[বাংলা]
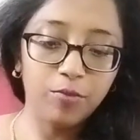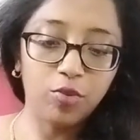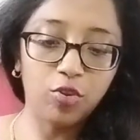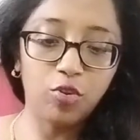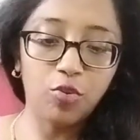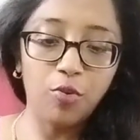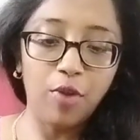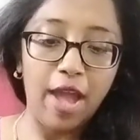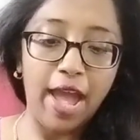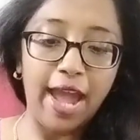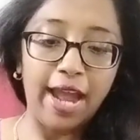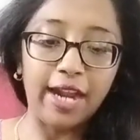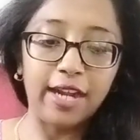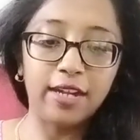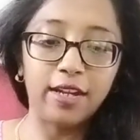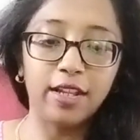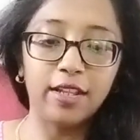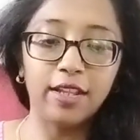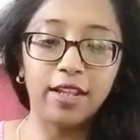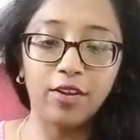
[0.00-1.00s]
তো
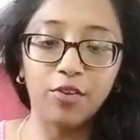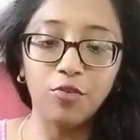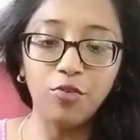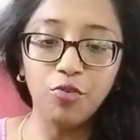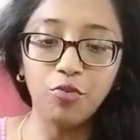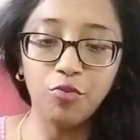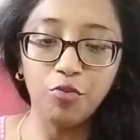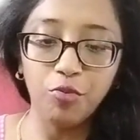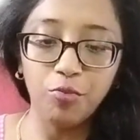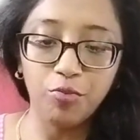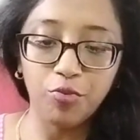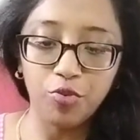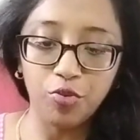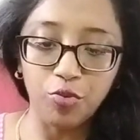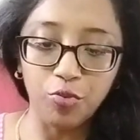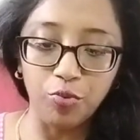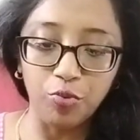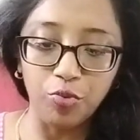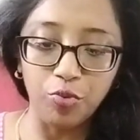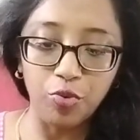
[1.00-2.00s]
একটা দেখো খুব
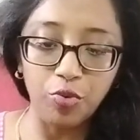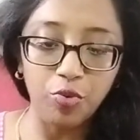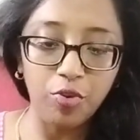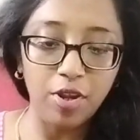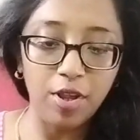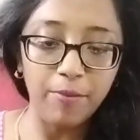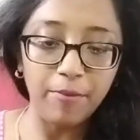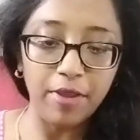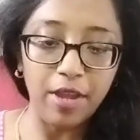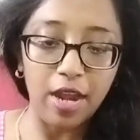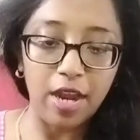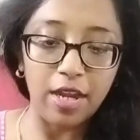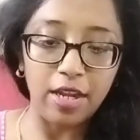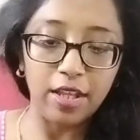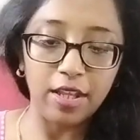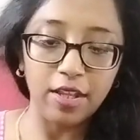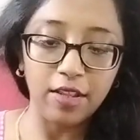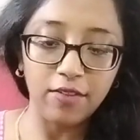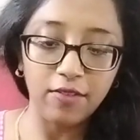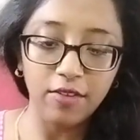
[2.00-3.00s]
সুন্দর আমি
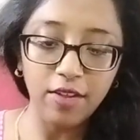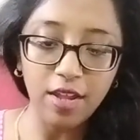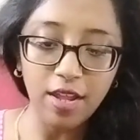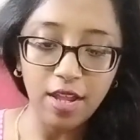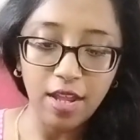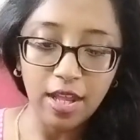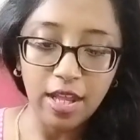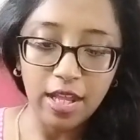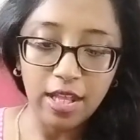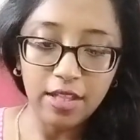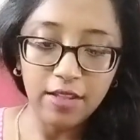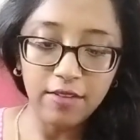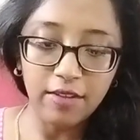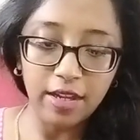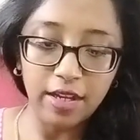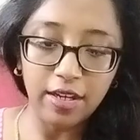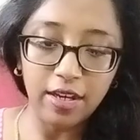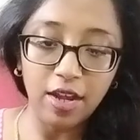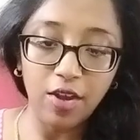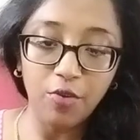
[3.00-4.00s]
আনিয়েছি
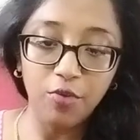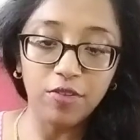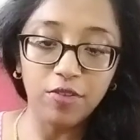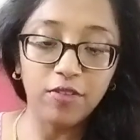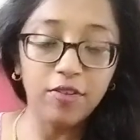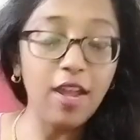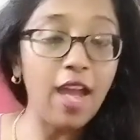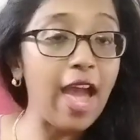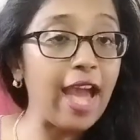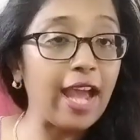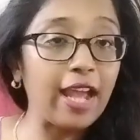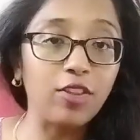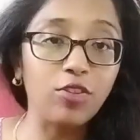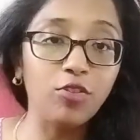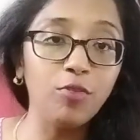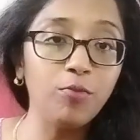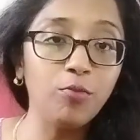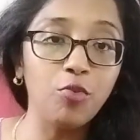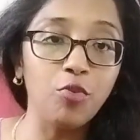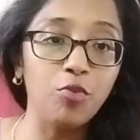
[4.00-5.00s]
যেটা হচ্ছে
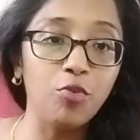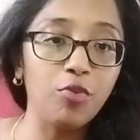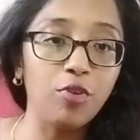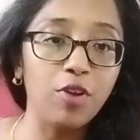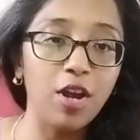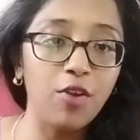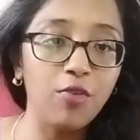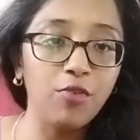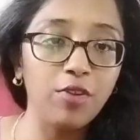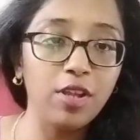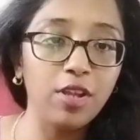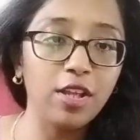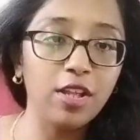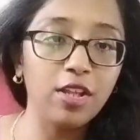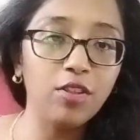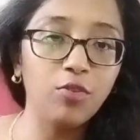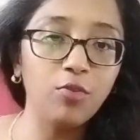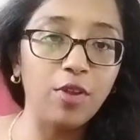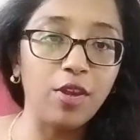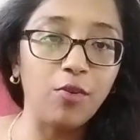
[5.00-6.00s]
একদম কোনো কারণে
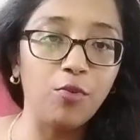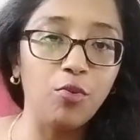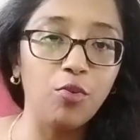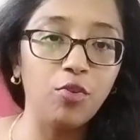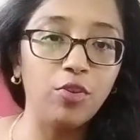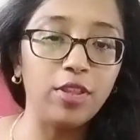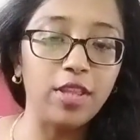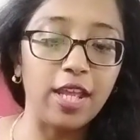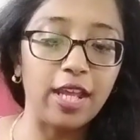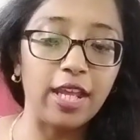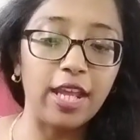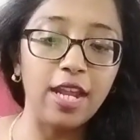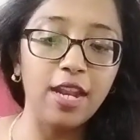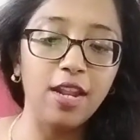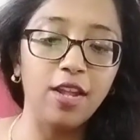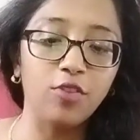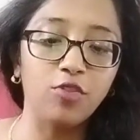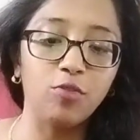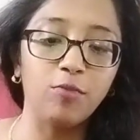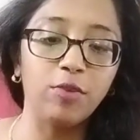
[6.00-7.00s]
কিন্তু এগুলো দেখে
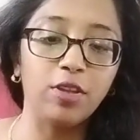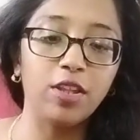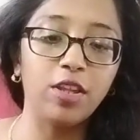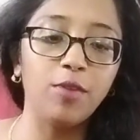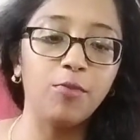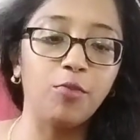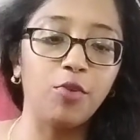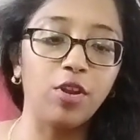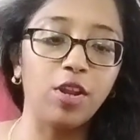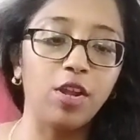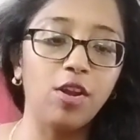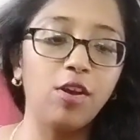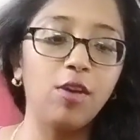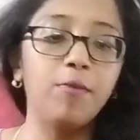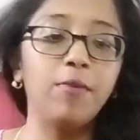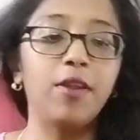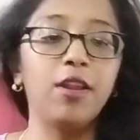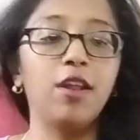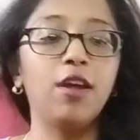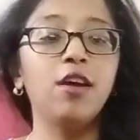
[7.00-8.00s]
না তোমাদের মনে
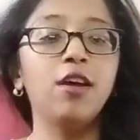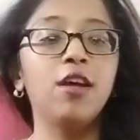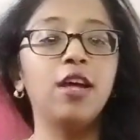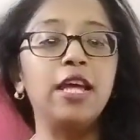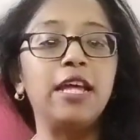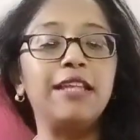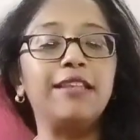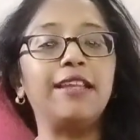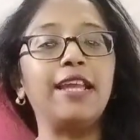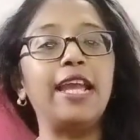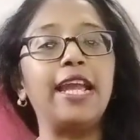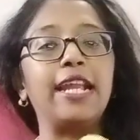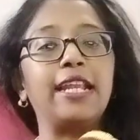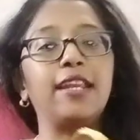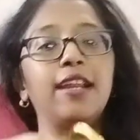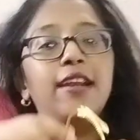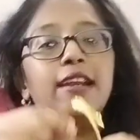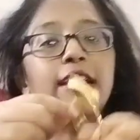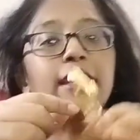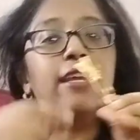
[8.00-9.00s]
হবে না যে
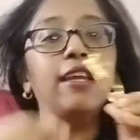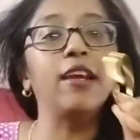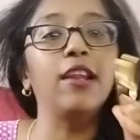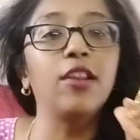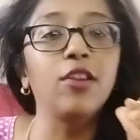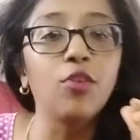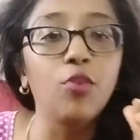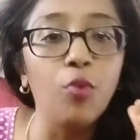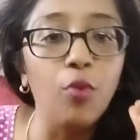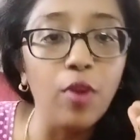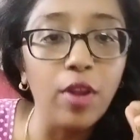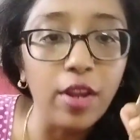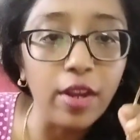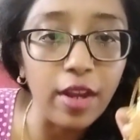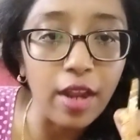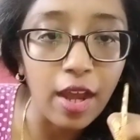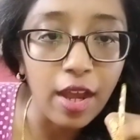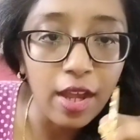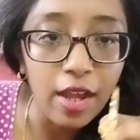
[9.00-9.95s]
এটা রিয়েল গোল্ড না